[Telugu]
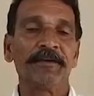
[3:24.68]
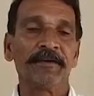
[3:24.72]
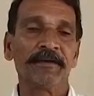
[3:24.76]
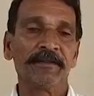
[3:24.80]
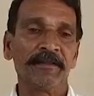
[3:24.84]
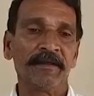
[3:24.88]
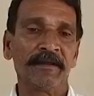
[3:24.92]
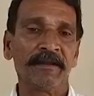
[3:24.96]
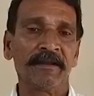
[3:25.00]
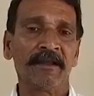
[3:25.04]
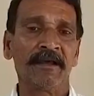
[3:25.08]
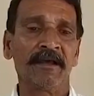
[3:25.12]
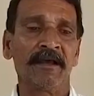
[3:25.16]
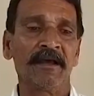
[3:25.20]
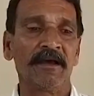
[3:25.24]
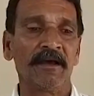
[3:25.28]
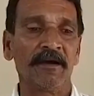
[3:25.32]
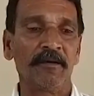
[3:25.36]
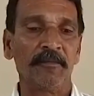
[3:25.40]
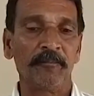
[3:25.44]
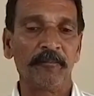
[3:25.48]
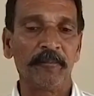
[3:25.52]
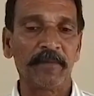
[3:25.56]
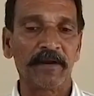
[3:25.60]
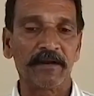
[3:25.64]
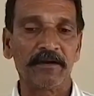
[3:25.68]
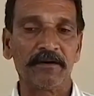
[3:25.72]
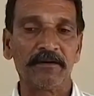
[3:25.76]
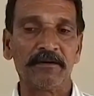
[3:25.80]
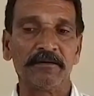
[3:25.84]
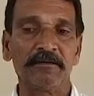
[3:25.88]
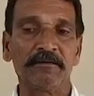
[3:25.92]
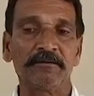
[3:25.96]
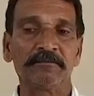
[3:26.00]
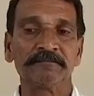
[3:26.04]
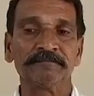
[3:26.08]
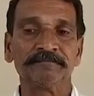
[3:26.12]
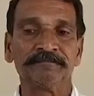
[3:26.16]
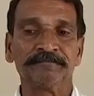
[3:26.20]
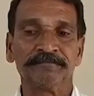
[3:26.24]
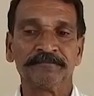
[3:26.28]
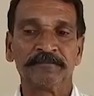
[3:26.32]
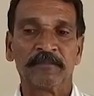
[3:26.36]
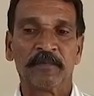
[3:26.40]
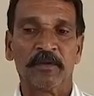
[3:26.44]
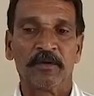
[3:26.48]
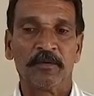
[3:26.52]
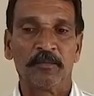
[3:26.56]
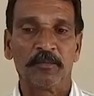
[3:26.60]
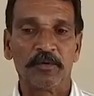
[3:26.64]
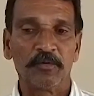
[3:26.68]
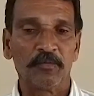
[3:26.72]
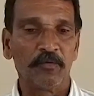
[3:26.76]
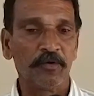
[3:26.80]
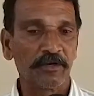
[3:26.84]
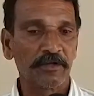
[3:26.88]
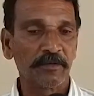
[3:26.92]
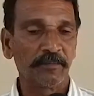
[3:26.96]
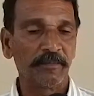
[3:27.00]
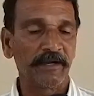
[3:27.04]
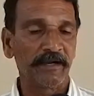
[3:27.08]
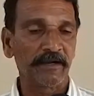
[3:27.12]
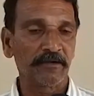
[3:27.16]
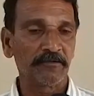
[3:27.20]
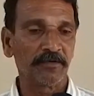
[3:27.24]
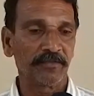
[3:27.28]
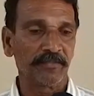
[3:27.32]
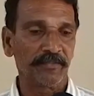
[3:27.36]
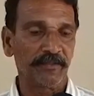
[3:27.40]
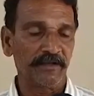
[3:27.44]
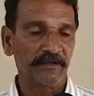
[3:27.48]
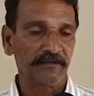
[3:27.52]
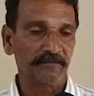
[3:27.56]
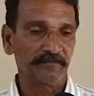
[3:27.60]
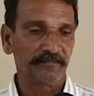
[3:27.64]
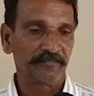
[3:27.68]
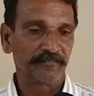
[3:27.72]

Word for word: ఏదైనా మనం ఇప్పుడు ఓటు బ్యాంక్ ఉంది